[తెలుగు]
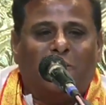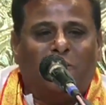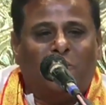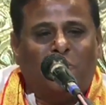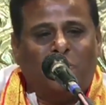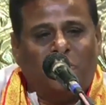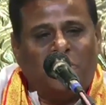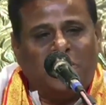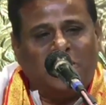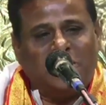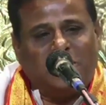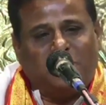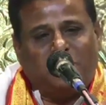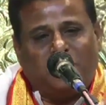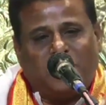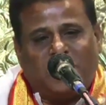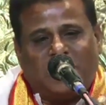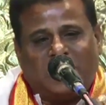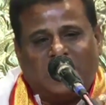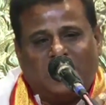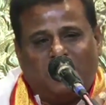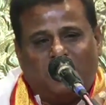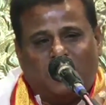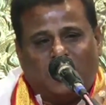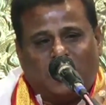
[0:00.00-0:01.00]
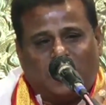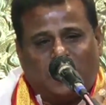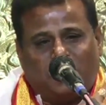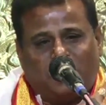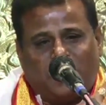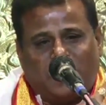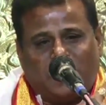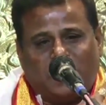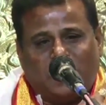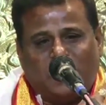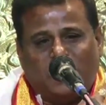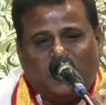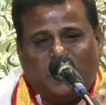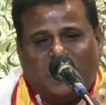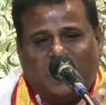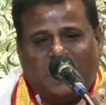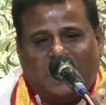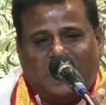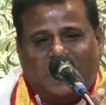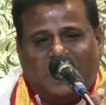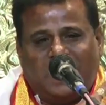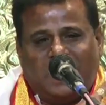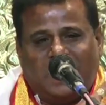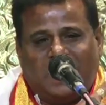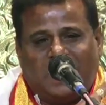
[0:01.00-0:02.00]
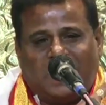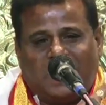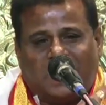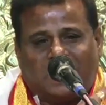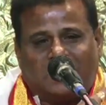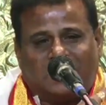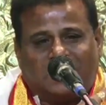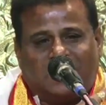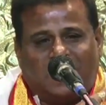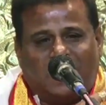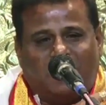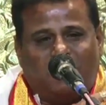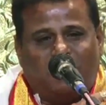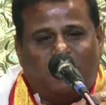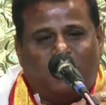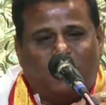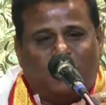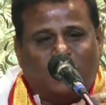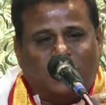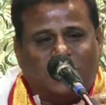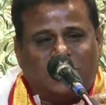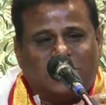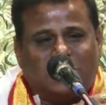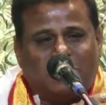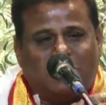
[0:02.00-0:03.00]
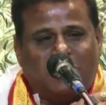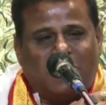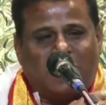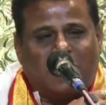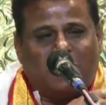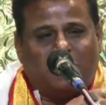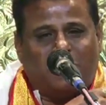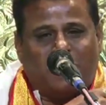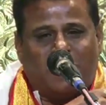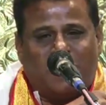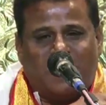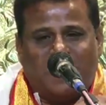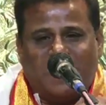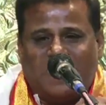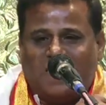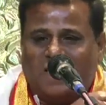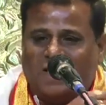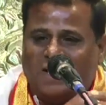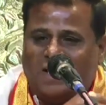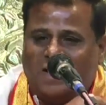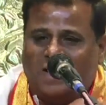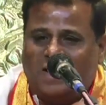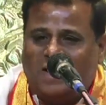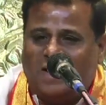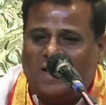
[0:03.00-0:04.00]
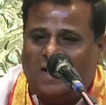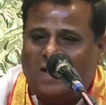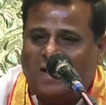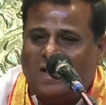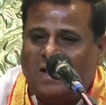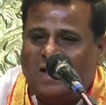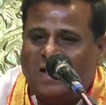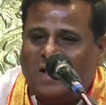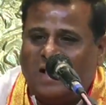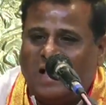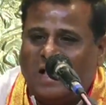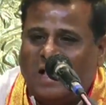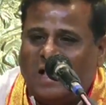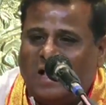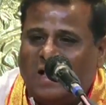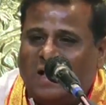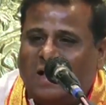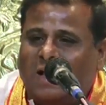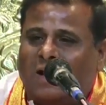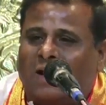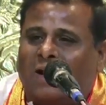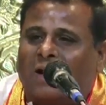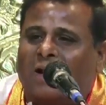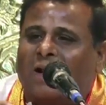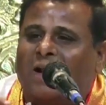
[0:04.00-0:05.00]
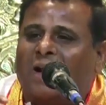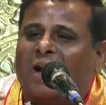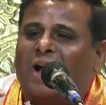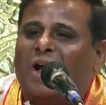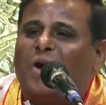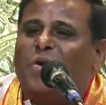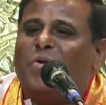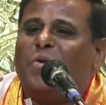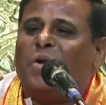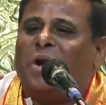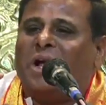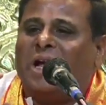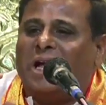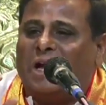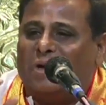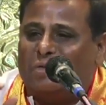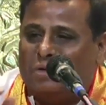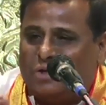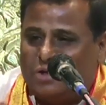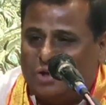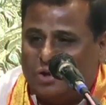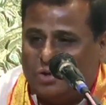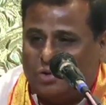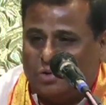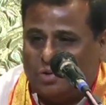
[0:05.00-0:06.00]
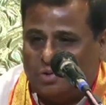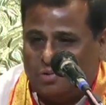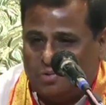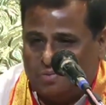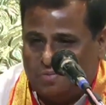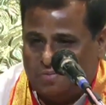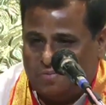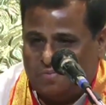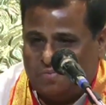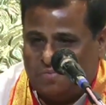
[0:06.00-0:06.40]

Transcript: ముందే చెప్పారు కదా మొదటి పాదలోనే రక్తాంభోజ సమాన పాణి అని ఎర్రగా ఉన్నాయి ఆమె చేతులు